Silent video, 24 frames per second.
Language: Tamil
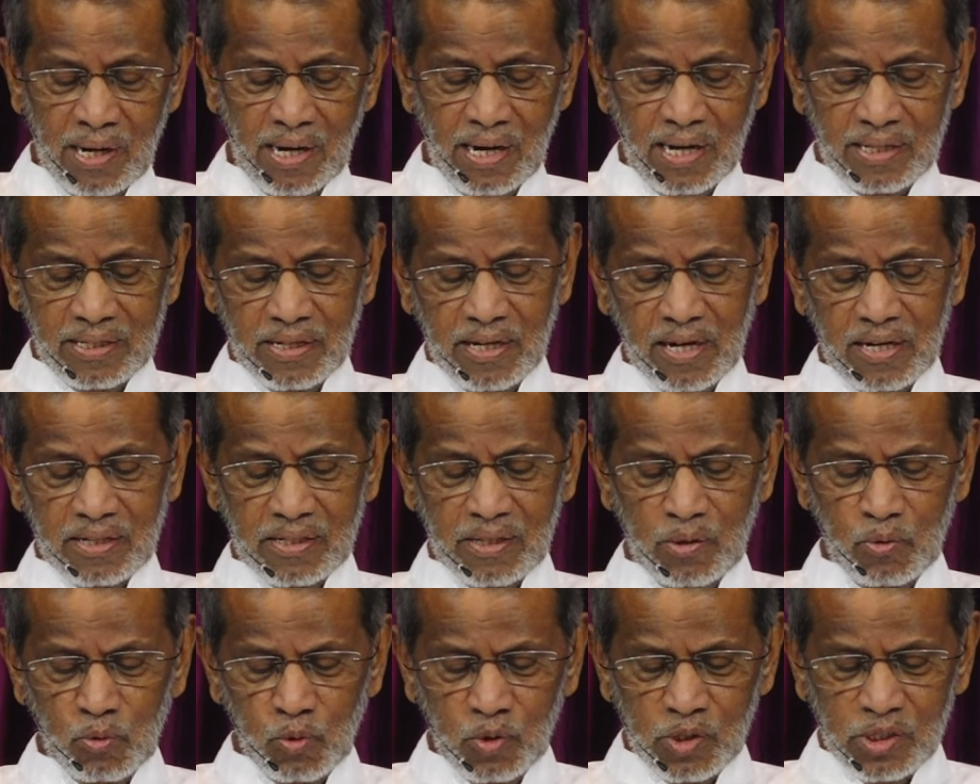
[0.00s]

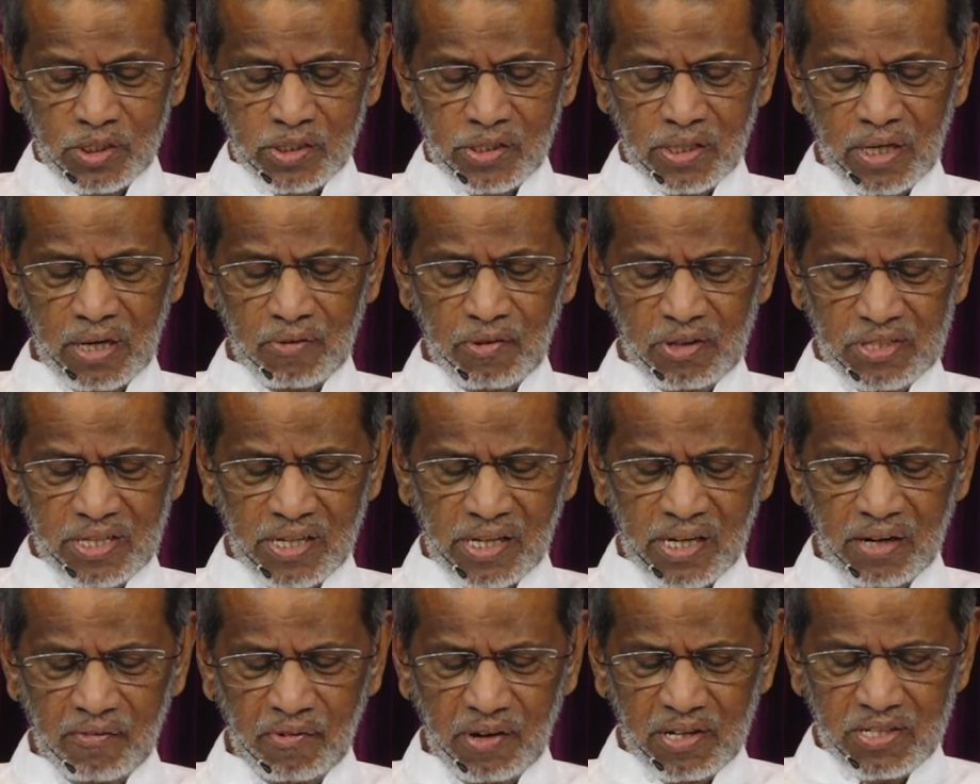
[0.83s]
அதிகாரத்தில் ஒரு சில
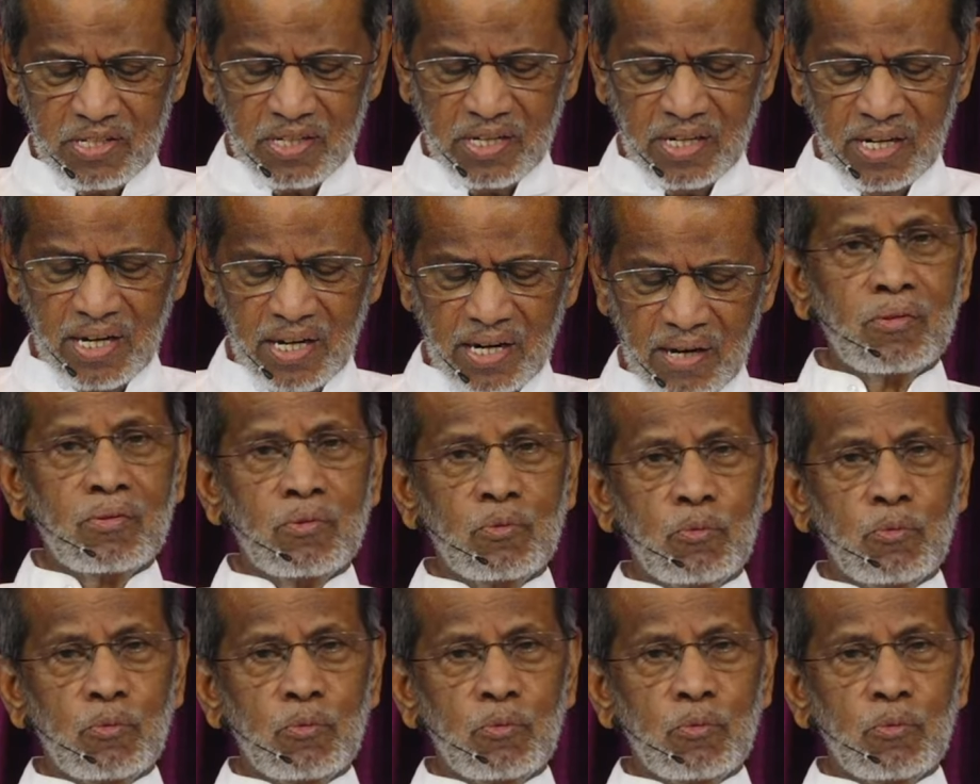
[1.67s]
வசனங்களை வாசிக்கிறேன்